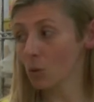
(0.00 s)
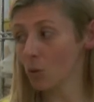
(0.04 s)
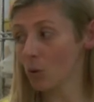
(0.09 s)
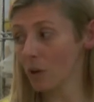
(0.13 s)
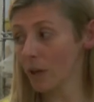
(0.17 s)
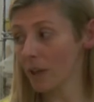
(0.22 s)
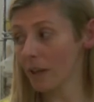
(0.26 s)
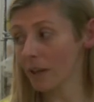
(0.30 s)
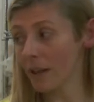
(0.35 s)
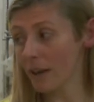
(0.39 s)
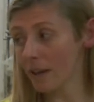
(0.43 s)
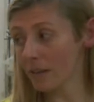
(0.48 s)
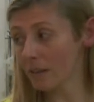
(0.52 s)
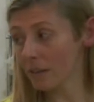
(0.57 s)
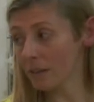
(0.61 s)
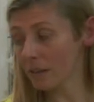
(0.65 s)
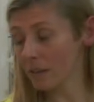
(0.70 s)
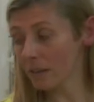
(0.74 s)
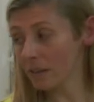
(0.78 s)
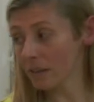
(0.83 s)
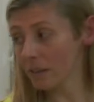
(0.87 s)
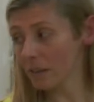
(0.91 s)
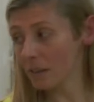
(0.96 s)

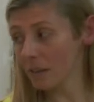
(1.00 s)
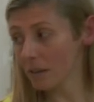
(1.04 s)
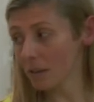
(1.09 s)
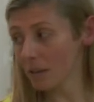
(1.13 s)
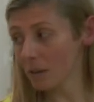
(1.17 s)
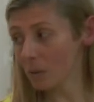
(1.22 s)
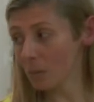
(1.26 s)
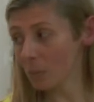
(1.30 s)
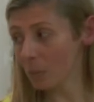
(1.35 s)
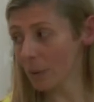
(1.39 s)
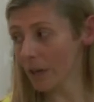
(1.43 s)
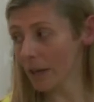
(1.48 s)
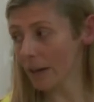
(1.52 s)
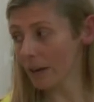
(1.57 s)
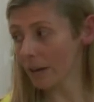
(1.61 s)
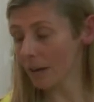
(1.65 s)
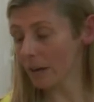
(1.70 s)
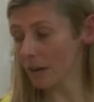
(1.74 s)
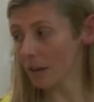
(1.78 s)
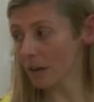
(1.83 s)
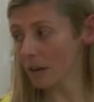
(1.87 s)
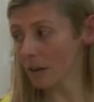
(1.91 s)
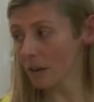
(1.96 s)
Identity
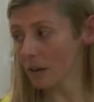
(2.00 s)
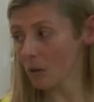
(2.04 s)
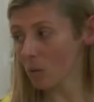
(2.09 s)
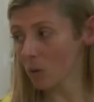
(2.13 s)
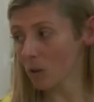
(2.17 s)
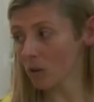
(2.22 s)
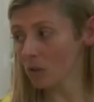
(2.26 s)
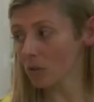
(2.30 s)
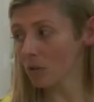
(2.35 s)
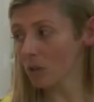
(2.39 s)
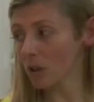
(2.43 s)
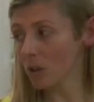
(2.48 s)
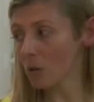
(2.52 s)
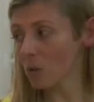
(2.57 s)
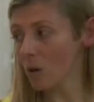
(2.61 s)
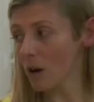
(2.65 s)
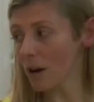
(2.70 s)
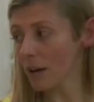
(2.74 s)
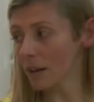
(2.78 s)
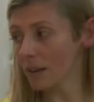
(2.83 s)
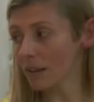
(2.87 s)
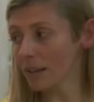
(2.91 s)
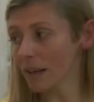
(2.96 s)
per quanto
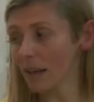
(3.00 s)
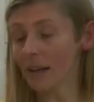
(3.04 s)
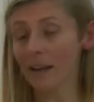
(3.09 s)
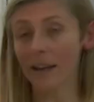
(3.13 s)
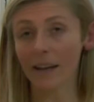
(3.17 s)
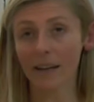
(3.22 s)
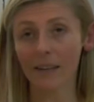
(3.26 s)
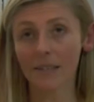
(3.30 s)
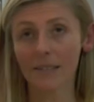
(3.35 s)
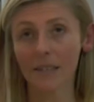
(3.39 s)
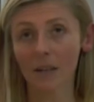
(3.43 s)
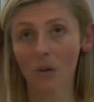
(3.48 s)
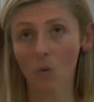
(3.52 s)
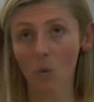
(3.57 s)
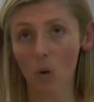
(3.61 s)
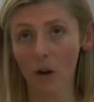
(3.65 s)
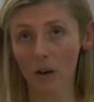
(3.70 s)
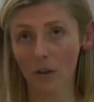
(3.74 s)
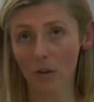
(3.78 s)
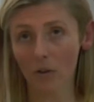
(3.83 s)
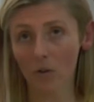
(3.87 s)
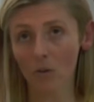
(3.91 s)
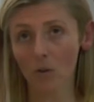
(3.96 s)
riguarda l'ex
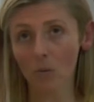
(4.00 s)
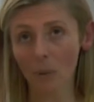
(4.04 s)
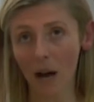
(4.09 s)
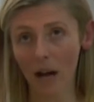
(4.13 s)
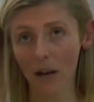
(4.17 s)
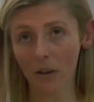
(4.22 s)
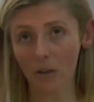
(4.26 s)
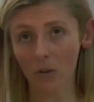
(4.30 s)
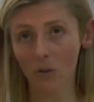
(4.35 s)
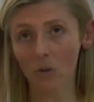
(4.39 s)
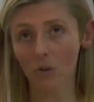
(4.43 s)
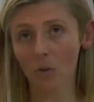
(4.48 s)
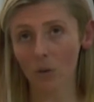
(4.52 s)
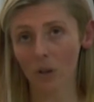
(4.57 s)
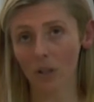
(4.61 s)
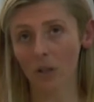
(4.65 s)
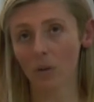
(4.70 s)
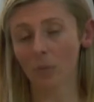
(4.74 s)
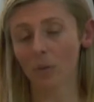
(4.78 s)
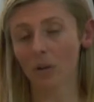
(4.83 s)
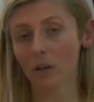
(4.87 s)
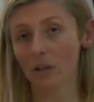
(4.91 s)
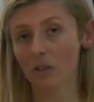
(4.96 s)
acquario romano,
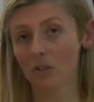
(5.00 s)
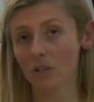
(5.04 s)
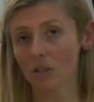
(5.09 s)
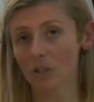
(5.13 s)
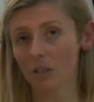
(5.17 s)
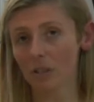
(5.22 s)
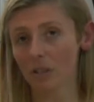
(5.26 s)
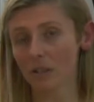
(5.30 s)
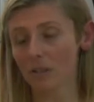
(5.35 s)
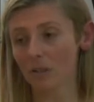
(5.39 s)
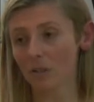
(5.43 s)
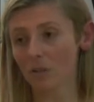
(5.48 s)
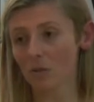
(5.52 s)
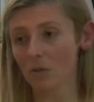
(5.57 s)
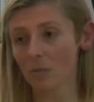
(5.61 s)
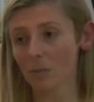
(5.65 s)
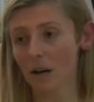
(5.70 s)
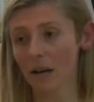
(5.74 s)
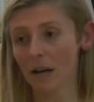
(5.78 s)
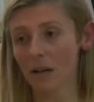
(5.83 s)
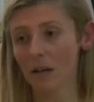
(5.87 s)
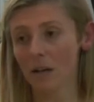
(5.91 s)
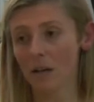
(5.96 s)
quindi per la città di
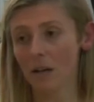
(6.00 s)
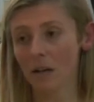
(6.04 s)
Roma.